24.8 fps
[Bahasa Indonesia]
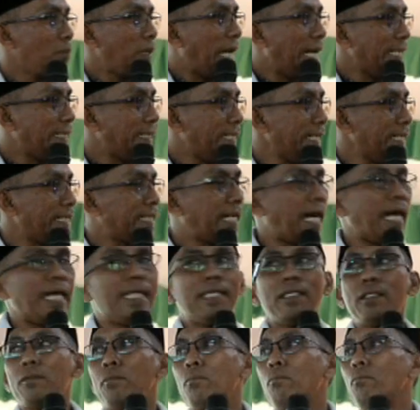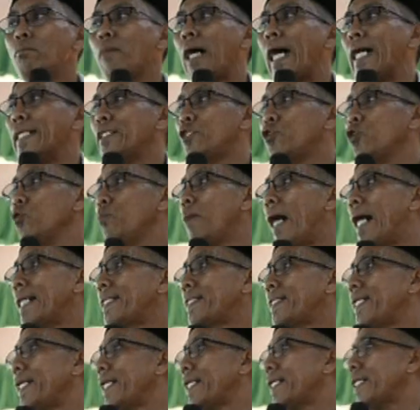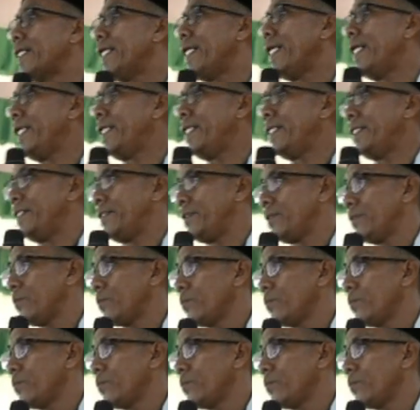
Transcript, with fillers: perhatikan baju batik nih